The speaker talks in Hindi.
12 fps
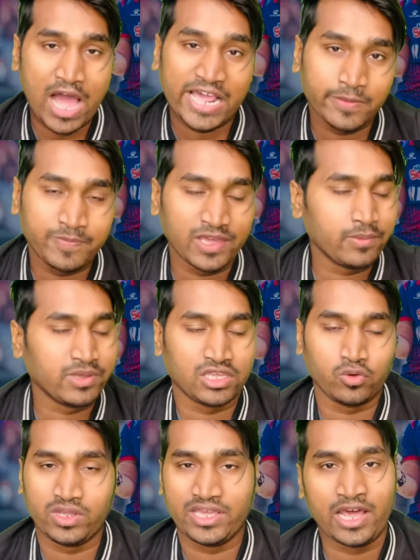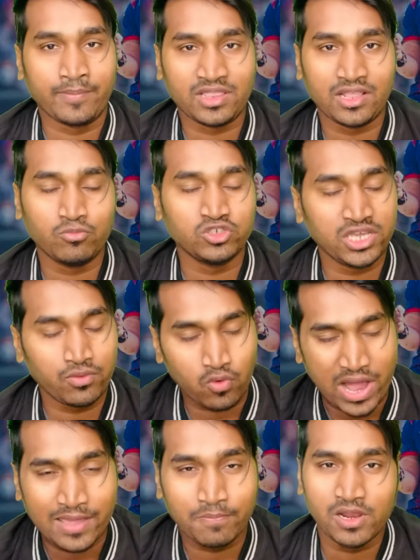आईपीएल में क्यों नहीं यार मतलब मुझे वो
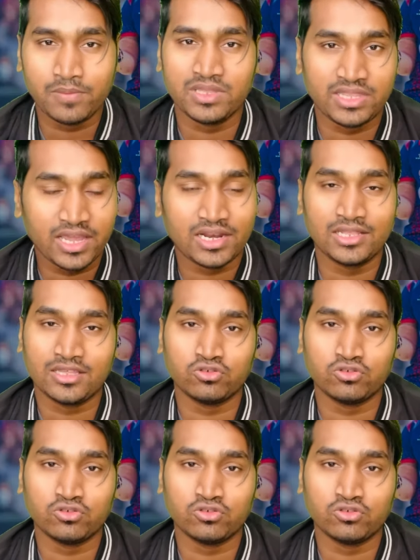आईपीएल में देखना था